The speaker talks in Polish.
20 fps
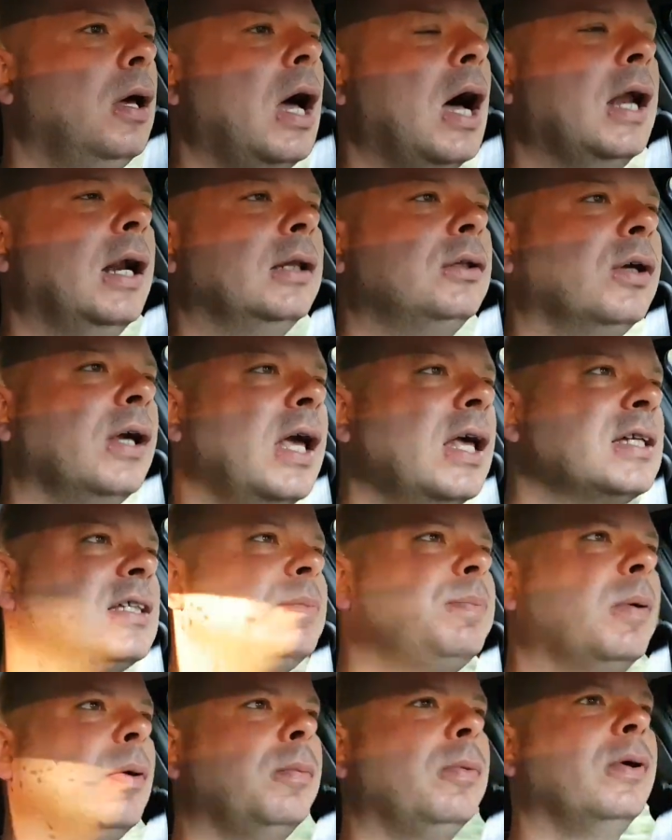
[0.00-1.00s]
Ale to nie jest
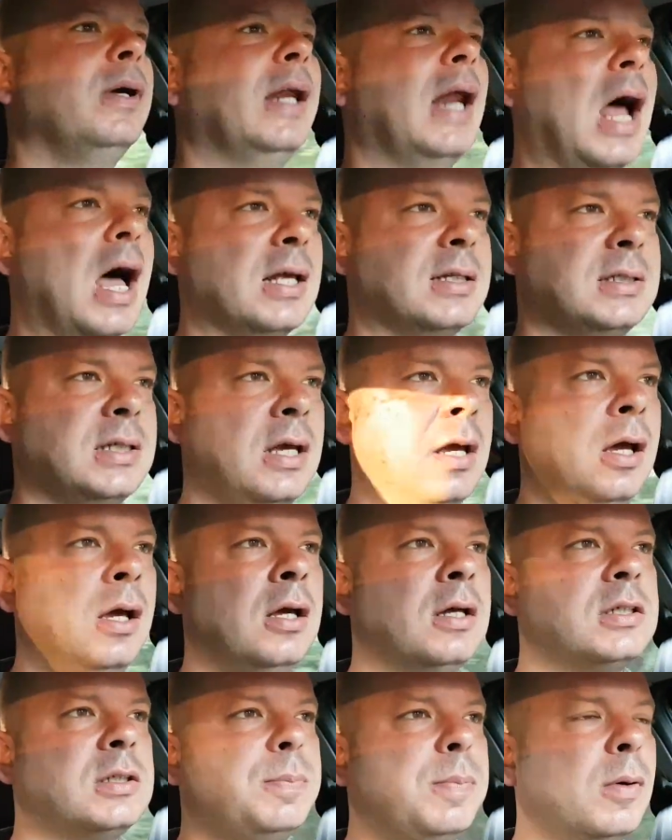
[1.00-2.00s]
spróbuj raz.
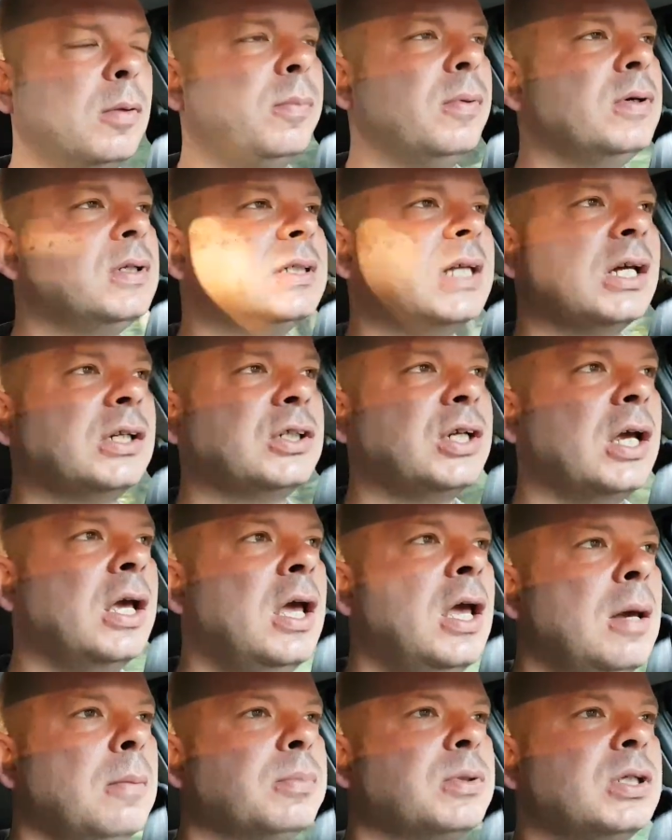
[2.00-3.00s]
Spróbuj znaczy
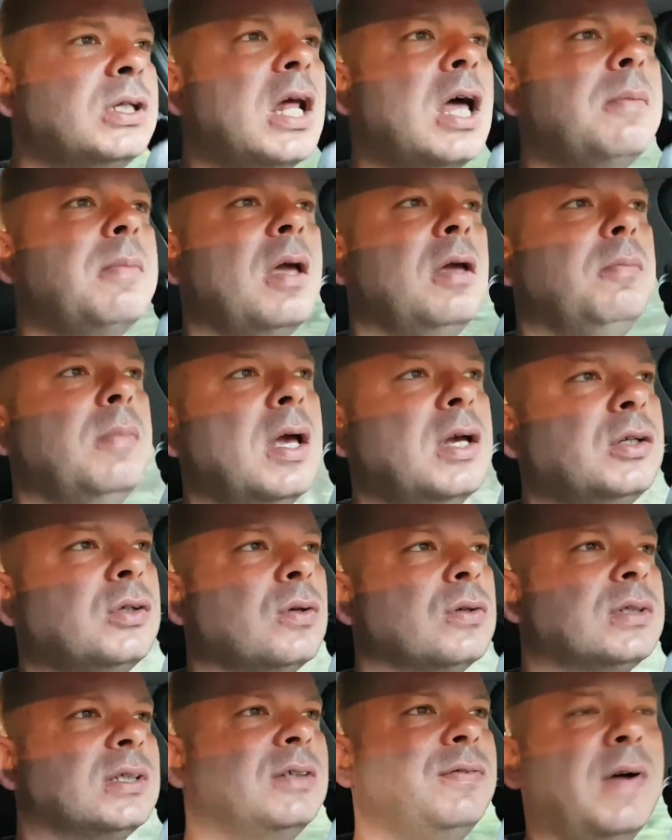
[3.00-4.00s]
przynajmniej
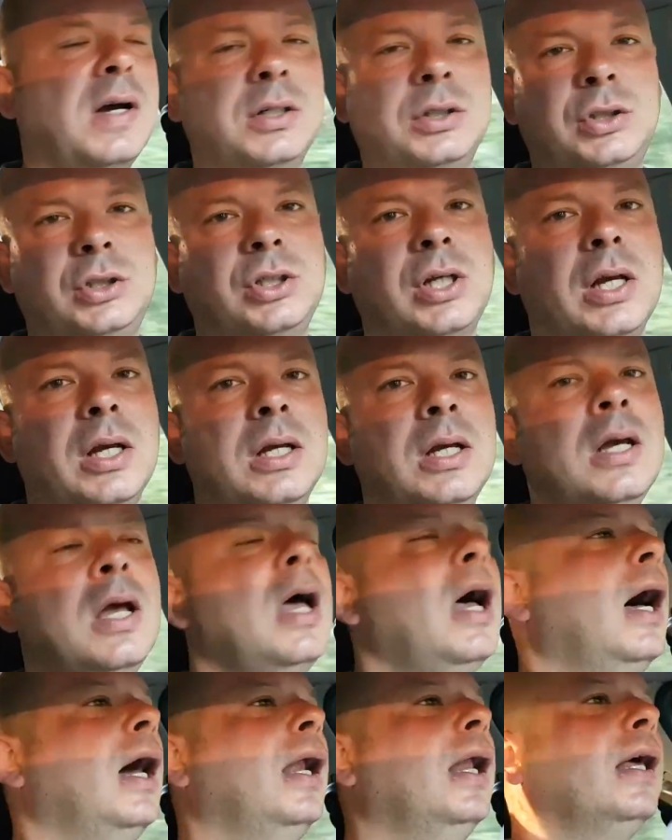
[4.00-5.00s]
miesiąc, dwa, trzy.
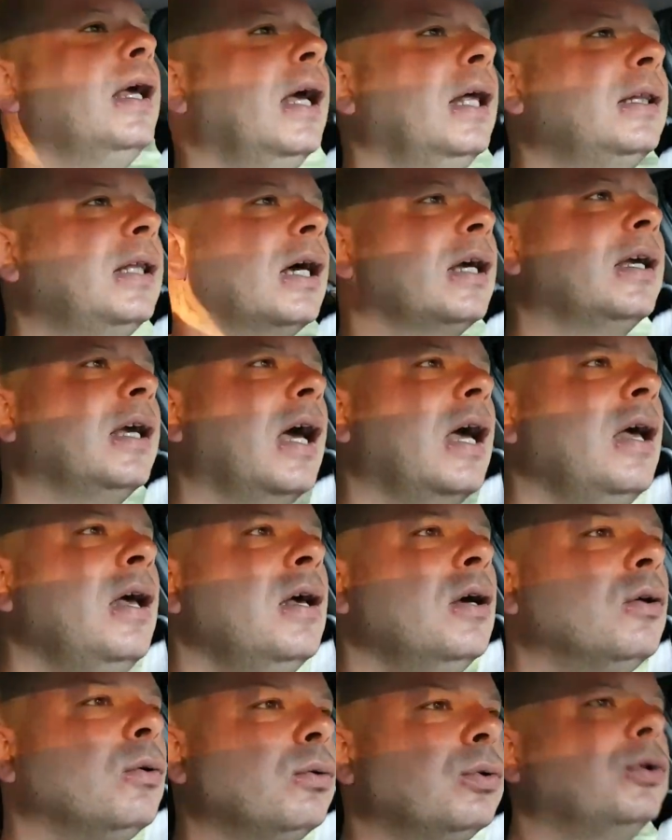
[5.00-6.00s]
Ale nie tak, nie?
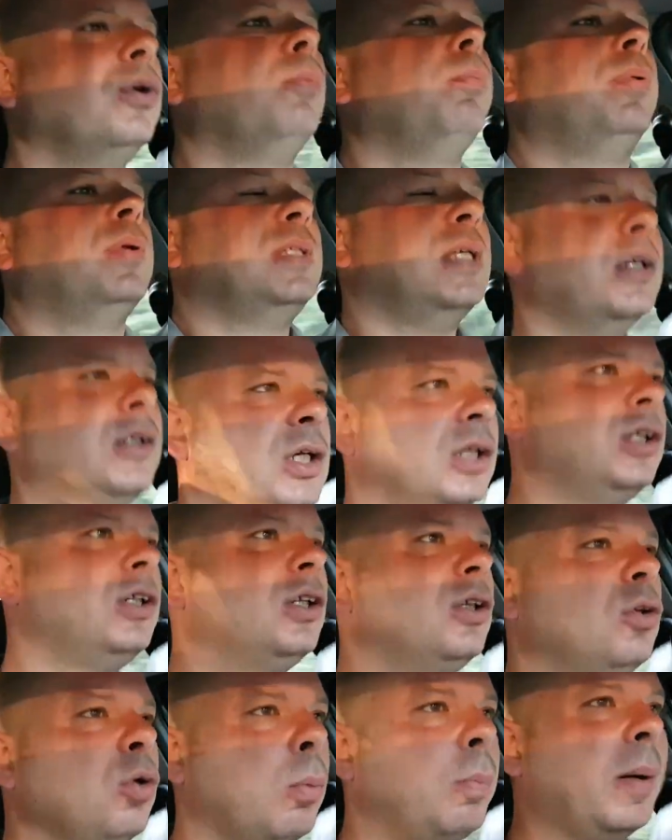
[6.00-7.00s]
Muszę posadzić
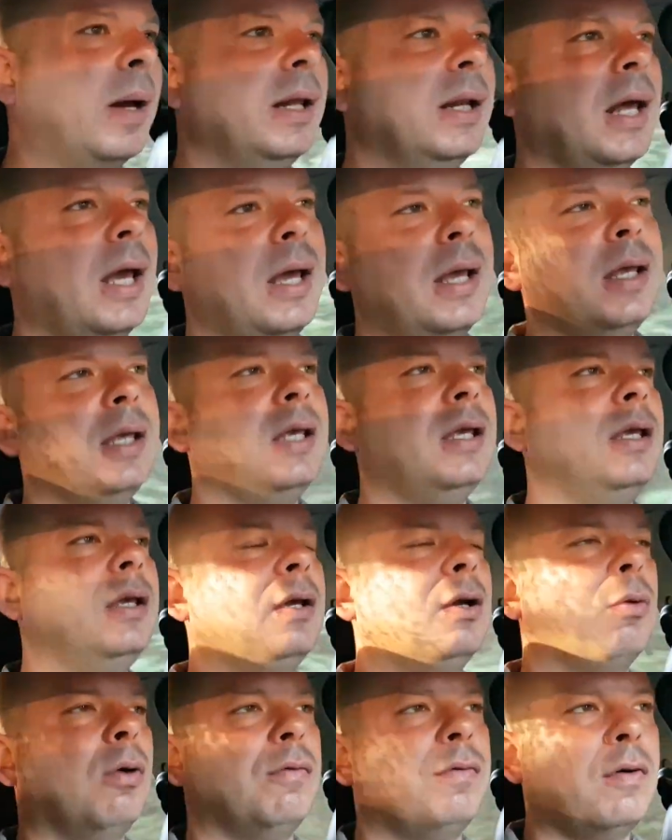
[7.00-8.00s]
dupenę i, i
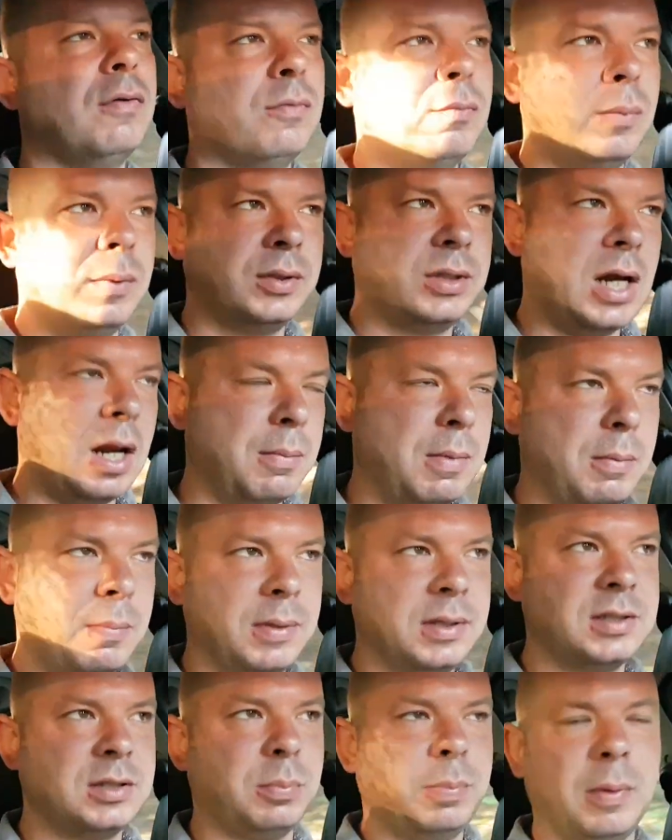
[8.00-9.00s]
głową, myślami
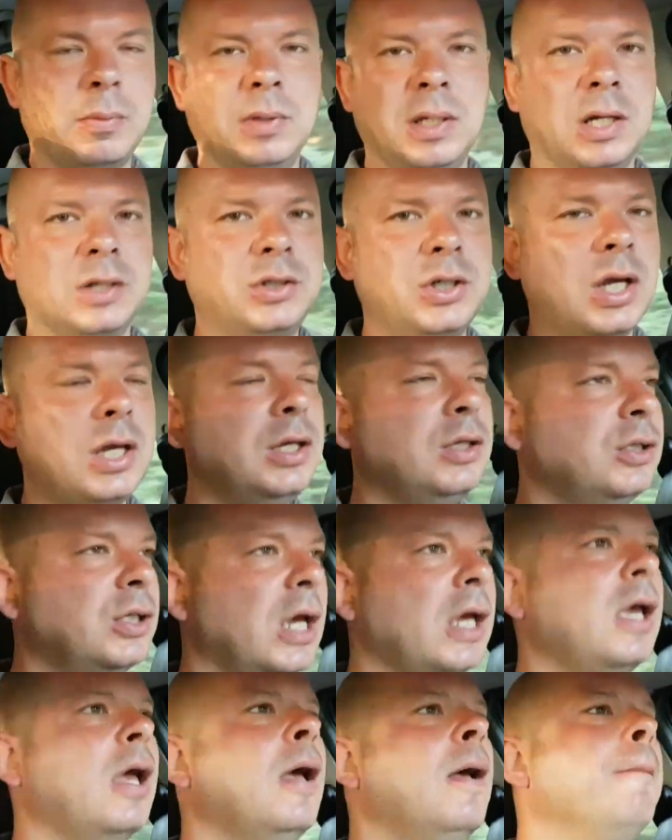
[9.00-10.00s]
być zupełnie gdzie
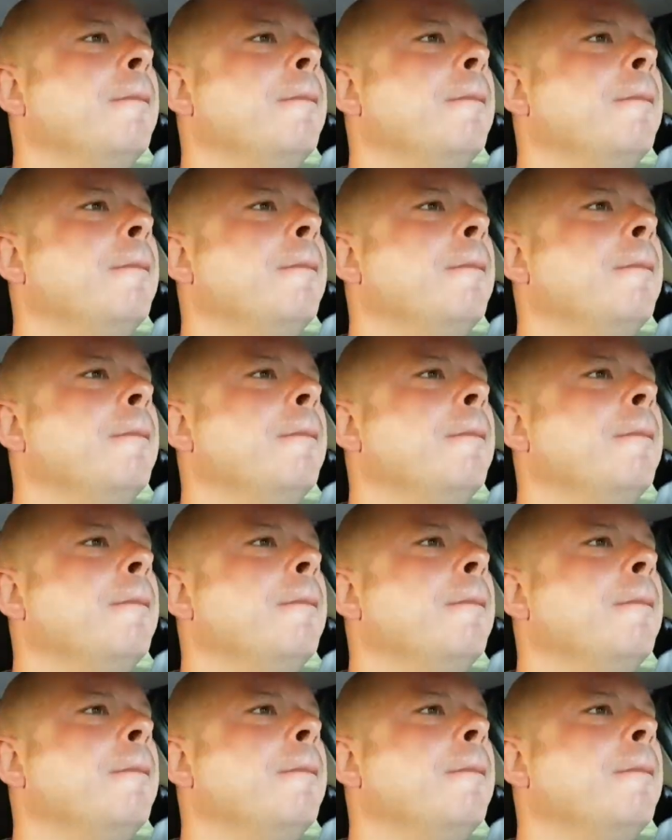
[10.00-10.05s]
indziej.